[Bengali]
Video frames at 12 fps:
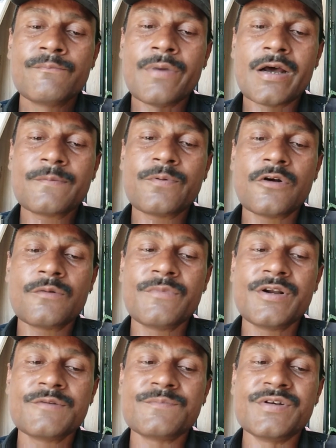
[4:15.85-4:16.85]

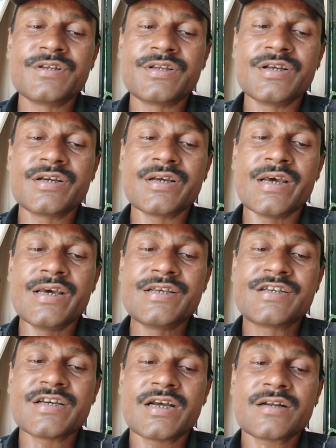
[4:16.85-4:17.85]
পারফরম্যান্স ভিত্তিক
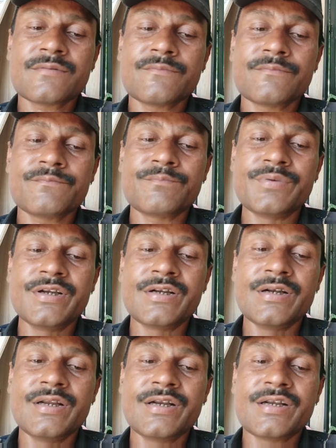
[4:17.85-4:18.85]
এইচআর
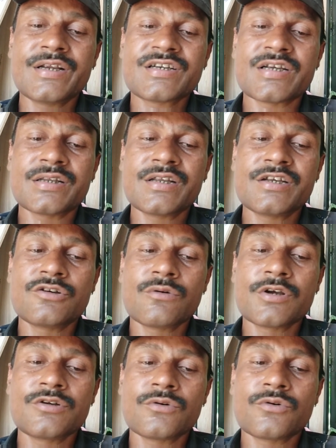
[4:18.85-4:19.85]
ফিটনেটের সাথে
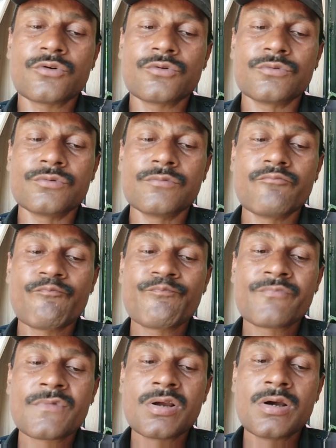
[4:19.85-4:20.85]
যোগাযোগ করুন
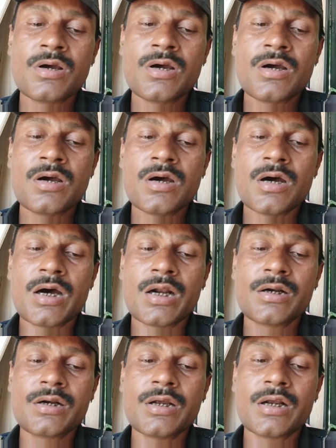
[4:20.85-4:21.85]

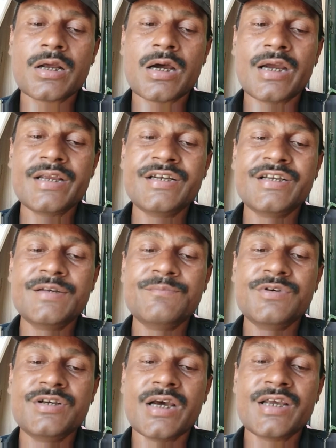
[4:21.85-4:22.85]
আন্ডার
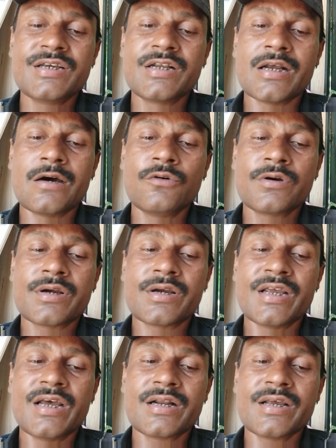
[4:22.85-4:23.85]
আইডিবিআই গ্রাহক
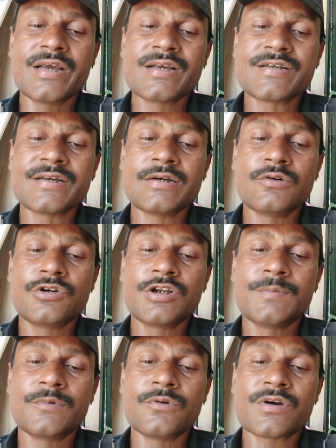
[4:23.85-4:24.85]
কেয়ার
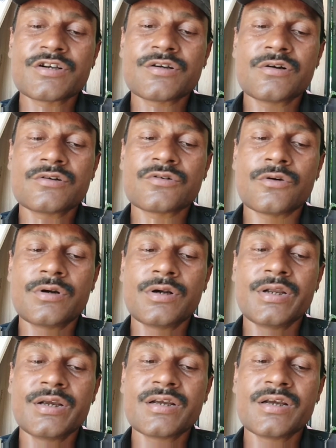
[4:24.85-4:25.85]
এক্সিকিউটিভ লোকেশন
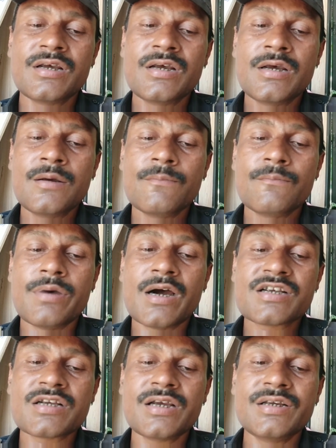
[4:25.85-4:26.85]
সরলেক
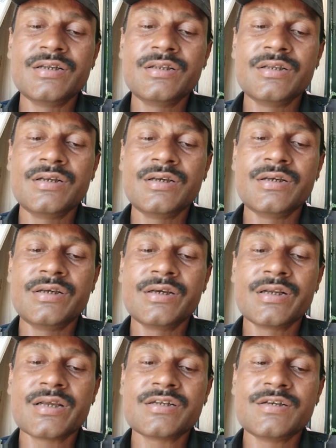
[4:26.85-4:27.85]
ভাষা হিন্দি
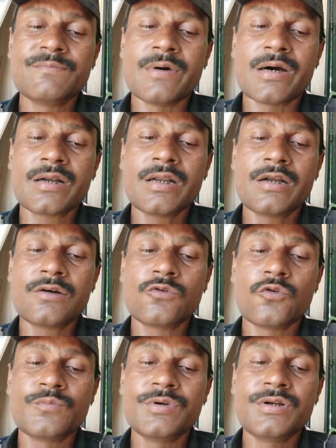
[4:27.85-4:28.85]
ইংরাজি বাংলা
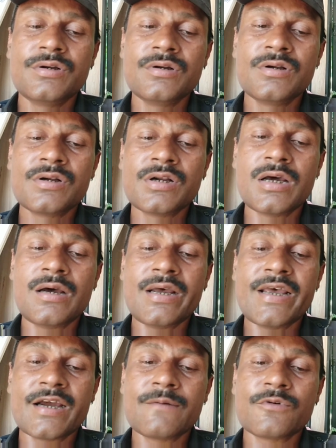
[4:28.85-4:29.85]
নবীনরা
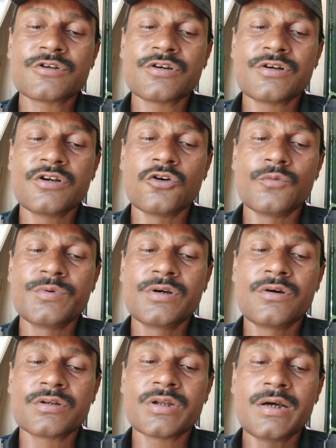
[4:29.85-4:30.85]
এক বছরের
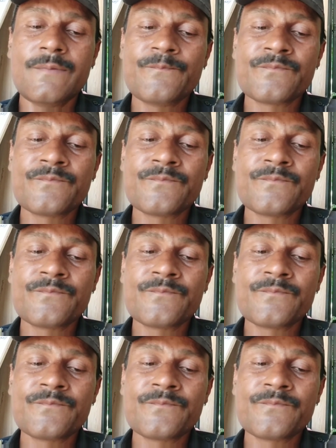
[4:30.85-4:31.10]
অভিজ্ঞতা